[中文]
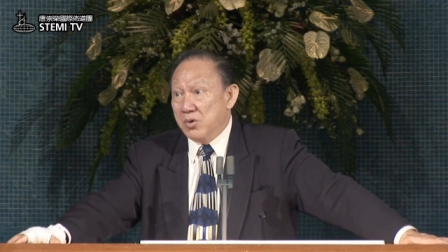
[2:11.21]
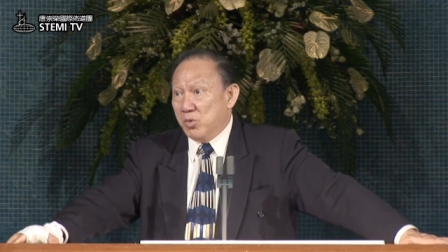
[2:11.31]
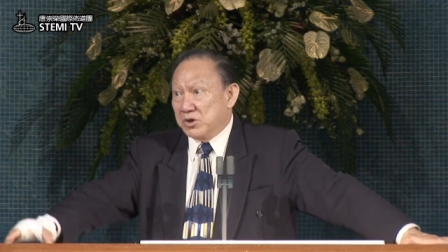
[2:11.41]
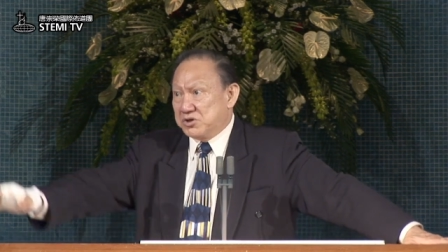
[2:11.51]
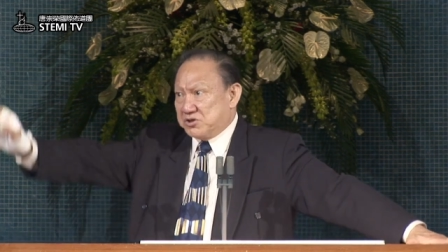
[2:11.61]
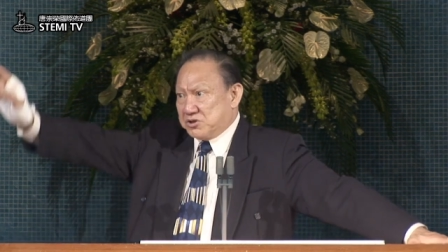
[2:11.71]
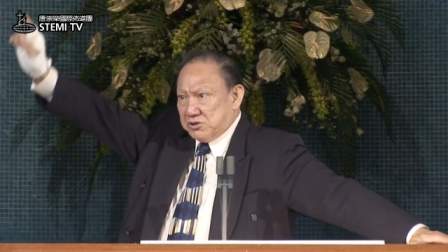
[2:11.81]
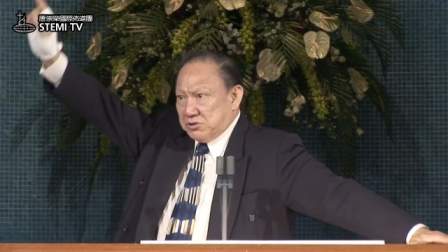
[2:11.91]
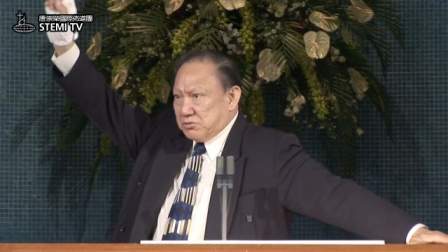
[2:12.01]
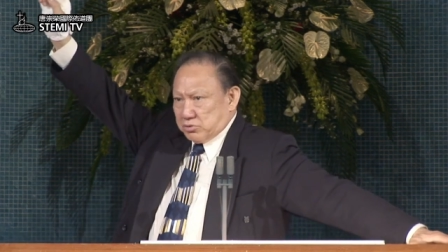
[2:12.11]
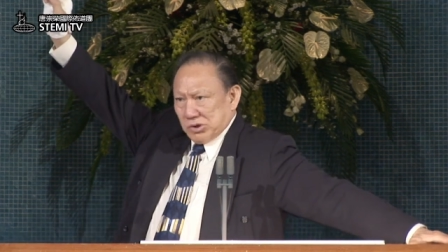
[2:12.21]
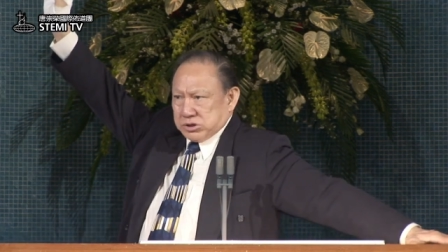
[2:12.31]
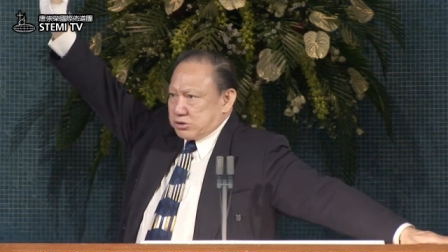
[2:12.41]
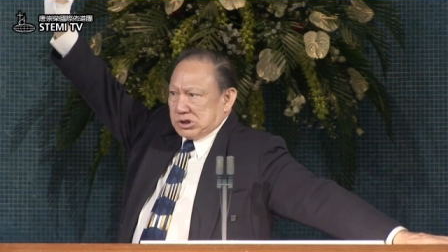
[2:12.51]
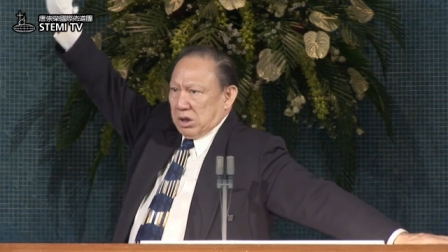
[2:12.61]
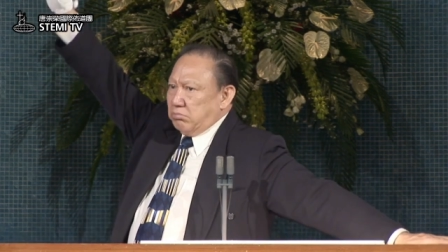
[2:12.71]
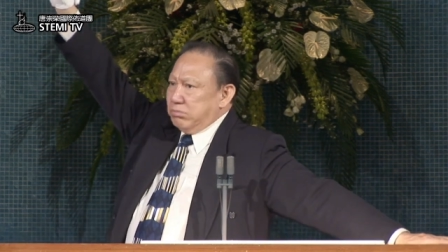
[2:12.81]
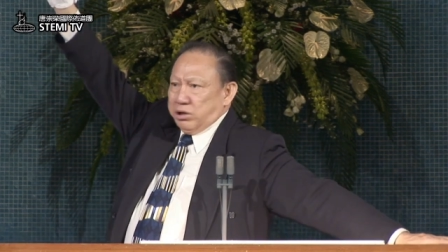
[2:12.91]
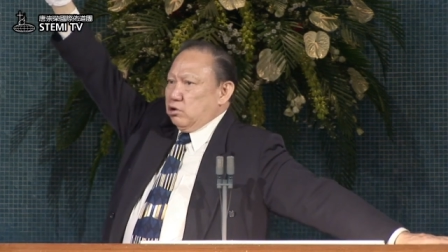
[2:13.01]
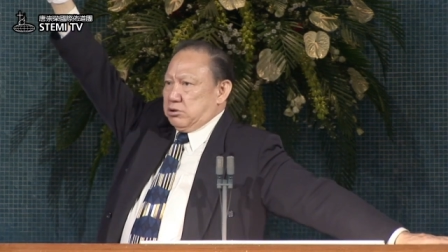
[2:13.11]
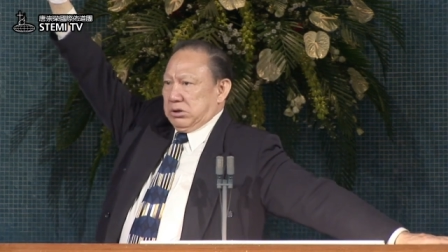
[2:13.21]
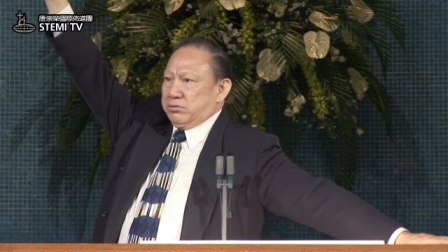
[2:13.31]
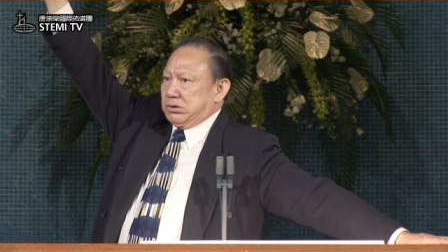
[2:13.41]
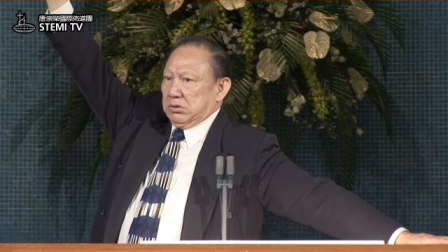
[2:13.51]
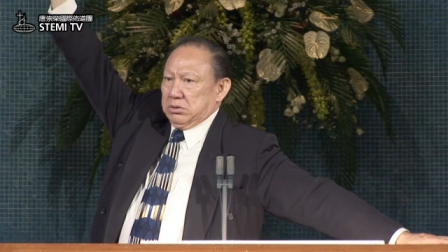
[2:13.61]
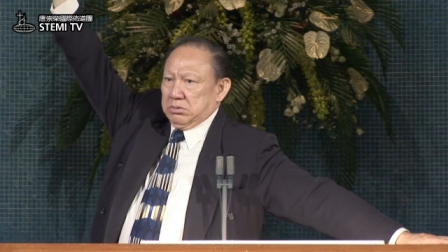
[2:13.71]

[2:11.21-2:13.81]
我只做神明启示，